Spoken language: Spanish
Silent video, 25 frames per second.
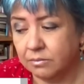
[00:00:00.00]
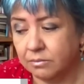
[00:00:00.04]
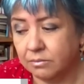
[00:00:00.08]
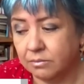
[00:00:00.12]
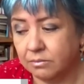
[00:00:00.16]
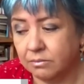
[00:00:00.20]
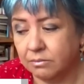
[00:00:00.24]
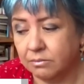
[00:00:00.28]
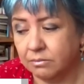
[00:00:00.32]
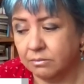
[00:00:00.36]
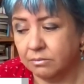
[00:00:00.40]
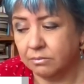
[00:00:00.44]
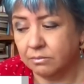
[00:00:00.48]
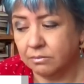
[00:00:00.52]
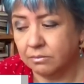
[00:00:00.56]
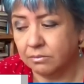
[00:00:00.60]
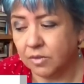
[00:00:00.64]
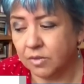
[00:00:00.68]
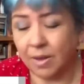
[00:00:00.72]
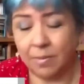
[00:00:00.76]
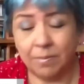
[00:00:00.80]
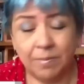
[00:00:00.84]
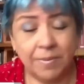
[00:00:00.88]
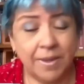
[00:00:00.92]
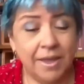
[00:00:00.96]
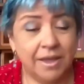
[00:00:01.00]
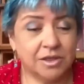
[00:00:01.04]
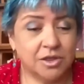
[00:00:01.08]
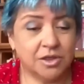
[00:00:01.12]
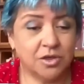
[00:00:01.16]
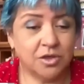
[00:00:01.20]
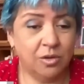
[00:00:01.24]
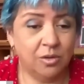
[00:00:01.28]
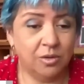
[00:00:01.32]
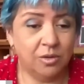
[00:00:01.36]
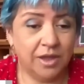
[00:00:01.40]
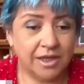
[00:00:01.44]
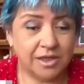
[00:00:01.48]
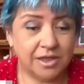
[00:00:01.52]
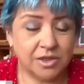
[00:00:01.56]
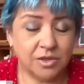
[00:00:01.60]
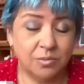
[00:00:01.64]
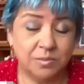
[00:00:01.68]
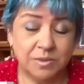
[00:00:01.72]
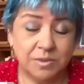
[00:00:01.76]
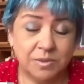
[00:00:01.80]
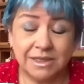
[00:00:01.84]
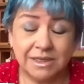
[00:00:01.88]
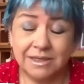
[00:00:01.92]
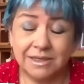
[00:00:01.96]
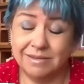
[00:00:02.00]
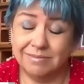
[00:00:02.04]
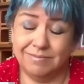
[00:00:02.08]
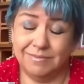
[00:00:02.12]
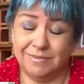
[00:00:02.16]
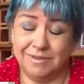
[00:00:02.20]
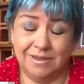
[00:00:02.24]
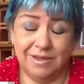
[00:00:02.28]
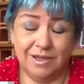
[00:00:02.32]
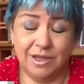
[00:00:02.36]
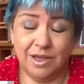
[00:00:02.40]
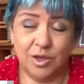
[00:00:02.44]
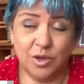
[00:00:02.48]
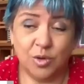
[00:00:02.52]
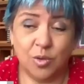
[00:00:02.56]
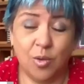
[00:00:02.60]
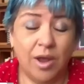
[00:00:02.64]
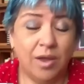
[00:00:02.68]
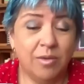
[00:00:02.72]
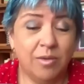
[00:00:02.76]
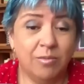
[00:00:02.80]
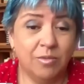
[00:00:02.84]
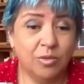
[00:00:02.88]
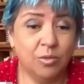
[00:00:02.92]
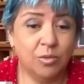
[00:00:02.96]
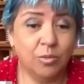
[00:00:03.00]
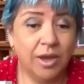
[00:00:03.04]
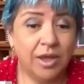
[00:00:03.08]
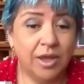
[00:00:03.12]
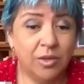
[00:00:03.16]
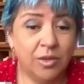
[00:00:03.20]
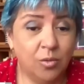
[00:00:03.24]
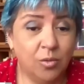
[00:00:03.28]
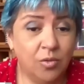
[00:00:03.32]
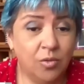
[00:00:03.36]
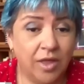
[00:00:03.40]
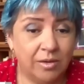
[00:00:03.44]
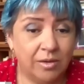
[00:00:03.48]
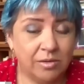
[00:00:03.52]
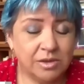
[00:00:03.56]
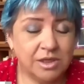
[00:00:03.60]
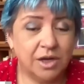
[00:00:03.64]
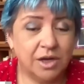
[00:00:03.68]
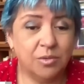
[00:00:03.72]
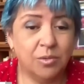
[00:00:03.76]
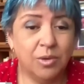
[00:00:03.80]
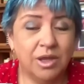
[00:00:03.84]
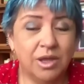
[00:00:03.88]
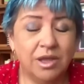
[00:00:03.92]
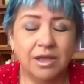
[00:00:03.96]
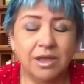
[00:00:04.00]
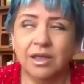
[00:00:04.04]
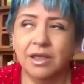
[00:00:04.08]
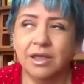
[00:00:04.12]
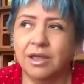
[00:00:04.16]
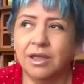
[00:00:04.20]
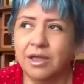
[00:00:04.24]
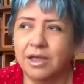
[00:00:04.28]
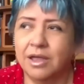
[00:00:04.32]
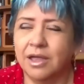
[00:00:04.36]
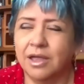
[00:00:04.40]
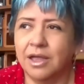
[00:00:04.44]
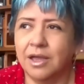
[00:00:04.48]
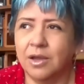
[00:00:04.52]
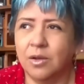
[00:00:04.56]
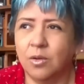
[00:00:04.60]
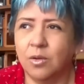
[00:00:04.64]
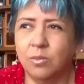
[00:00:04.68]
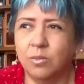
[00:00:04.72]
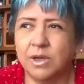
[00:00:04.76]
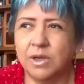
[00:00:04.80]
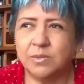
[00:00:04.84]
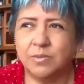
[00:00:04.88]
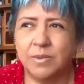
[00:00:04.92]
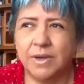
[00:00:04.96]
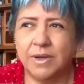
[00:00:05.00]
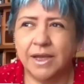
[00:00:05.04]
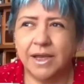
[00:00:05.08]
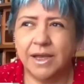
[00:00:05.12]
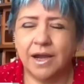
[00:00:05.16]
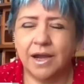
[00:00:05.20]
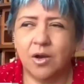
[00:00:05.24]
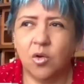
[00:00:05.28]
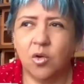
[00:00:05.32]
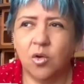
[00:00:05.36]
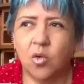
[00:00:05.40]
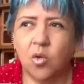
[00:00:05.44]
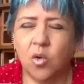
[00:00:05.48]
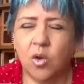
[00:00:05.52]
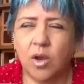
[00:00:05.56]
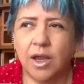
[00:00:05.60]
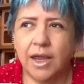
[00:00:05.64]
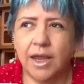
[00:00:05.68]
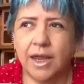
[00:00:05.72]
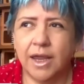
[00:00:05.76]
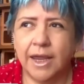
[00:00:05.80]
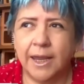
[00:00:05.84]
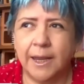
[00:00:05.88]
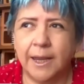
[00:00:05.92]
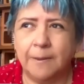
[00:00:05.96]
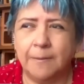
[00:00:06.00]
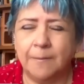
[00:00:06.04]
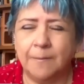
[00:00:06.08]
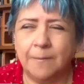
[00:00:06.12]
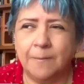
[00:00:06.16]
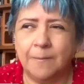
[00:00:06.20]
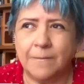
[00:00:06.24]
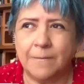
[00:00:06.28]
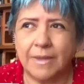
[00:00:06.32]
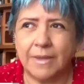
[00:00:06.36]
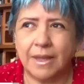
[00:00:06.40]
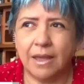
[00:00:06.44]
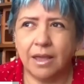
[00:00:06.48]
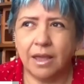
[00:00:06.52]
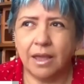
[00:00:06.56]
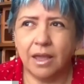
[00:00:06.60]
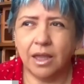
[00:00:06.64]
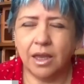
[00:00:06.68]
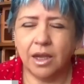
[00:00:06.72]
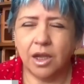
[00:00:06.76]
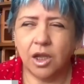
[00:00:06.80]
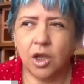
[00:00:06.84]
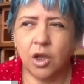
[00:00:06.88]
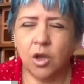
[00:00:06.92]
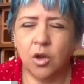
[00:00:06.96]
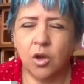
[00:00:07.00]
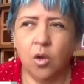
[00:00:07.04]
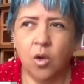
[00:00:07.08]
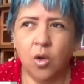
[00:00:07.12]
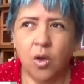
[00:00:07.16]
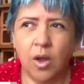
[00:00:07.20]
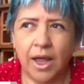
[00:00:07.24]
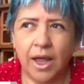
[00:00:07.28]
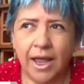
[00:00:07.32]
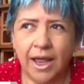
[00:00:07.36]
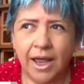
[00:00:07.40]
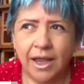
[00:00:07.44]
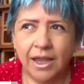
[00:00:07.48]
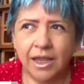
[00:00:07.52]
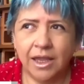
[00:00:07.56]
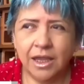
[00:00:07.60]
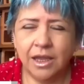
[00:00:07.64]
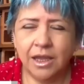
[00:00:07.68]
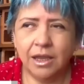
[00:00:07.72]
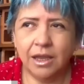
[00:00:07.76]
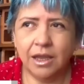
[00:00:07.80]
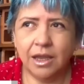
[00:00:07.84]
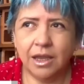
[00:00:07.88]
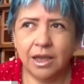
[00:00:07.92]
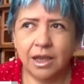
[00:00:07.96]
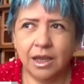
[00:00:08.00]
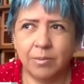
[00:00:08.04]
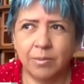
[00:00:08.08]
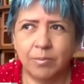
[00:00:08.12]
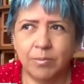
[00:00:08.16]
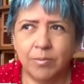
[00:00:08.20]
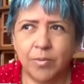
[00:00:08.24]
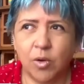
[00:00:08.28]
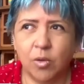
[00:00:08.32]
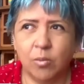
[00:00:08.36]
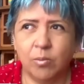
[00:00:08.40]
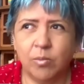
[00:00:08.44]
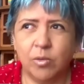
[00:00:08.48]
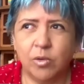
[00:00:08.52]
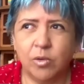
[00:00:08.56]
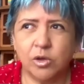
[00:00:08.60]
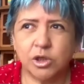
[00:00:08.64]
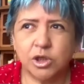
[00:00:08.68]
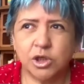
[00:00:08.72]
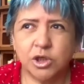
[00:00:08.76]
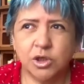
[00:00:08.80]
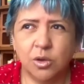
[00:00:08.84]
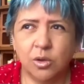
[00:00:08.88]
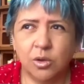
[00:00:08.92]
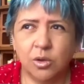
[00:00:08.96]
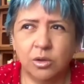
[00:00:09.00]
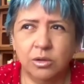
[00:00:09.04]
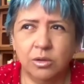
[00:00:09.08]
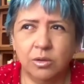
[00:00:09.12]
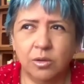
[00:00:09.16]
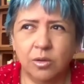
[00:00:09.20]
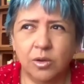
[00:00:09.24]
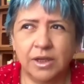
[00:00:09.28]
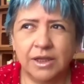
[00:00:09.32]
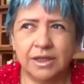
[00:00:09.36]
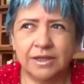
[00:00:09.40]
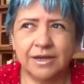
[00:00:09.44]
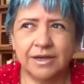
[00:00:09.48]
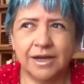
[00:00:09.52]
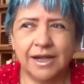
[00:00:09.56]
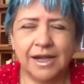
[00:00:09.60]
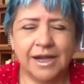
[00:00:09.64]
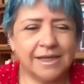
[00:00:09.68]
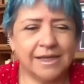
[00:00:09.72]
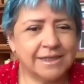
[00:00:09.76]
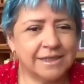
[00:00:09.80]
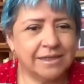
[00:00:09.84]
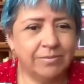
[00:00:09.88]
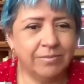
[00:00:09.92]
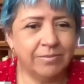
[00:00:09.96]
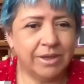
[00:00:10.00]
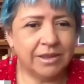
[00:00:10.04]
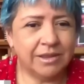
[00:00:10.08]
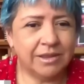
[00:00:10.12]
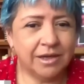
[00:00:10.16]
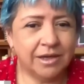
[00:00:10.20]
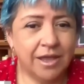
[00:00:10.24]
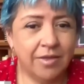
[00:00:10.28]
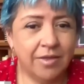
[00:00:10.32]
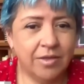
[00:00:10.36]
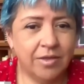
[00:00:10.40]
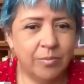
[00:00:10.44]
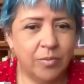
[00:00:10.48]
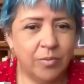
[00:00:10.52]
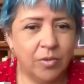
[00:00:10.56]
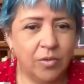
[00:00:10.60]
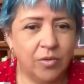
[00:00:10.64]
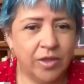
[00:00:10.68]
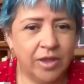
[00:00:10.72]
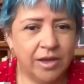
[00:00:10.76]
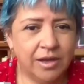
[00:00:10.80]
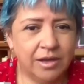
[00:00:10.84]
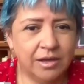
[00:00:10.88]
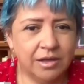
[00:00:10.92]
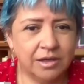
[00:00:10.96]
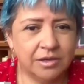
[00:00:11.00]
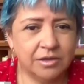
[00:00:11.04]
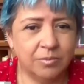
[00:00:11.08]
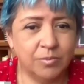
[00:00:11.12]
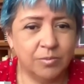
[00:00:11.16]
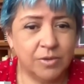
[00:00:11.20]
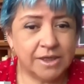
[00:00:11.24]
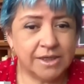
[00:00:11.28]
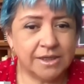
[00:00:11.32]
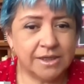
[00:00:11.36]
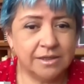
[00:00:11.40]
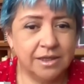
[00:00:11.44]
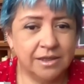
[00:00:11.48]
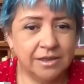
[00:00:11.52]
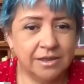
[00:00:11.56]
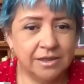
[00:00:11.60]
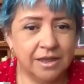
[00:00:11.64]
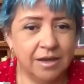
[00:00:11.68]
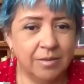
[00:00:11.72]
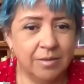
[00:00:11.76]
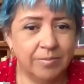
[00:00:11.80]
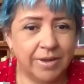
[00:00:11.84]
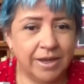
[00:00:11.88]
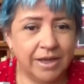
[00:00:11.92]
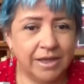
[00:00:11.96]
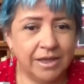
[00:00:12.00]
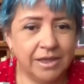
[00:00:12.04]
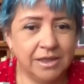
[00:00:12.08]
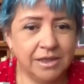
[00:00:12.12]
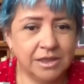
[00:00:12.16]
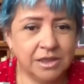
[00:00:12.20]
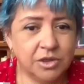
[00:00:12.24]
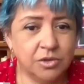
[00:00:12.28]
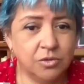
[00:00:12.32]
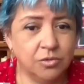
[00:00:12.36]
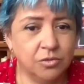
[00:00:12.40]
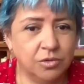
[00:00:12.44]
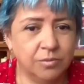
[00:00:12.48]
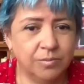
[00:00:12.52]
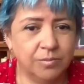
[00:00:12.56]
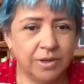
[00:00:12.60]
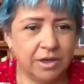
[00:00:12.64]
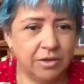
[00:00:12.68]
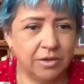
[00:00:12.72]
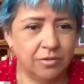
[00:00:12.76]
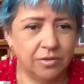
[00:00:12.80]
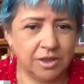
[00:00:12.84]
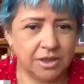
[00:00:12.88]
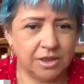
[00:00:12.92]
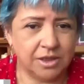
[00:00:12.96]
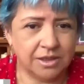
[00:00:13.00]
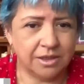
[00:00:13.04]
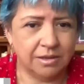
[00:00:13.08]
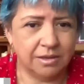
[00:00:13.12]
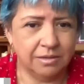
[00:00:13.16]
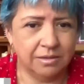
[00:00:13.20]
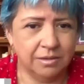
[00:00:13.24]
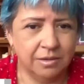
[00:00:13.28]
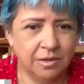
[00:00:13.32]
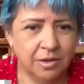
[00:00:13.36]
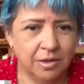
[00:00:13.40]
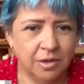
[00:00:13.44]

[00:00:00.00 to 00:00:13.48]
mm, qué pienso de eso, pues no hay, no hay duda, o sea, no hay cómo explicarlo. Em, no hay eh, proporción o entre la simetría de poder entre el presidente del país y un periodista.